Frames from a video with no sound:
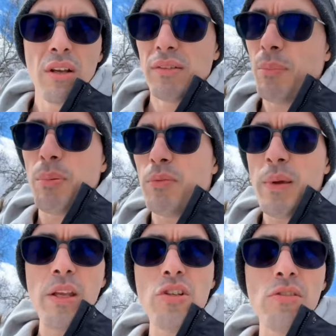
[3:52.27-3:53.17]

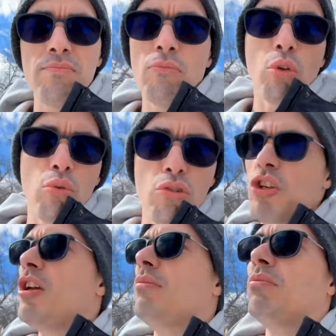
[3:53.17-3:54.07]
Simplesmente todo
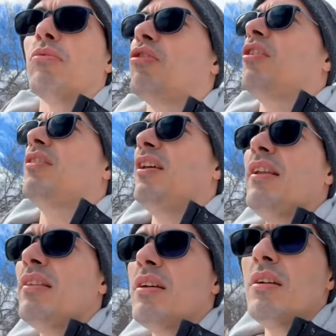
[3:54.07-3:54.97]
dia você
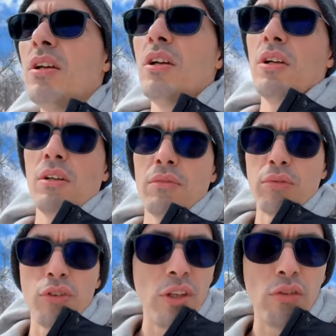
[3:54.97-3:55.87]
senta,
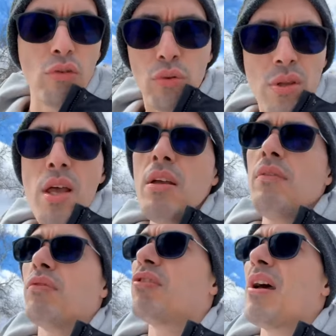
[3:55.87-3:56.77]
você estuda,
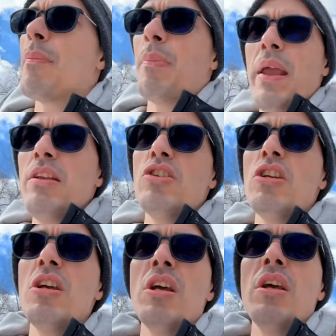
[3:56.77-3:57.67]
você
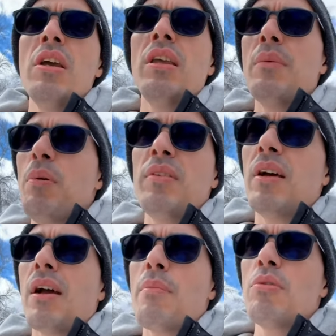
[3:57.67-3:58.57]
aprende e depois que você
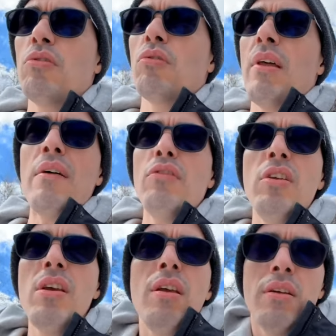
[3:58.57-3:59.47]
acabou de estudar,
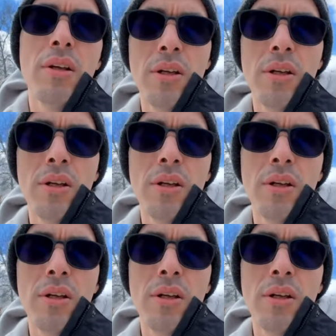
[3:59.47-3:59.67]
você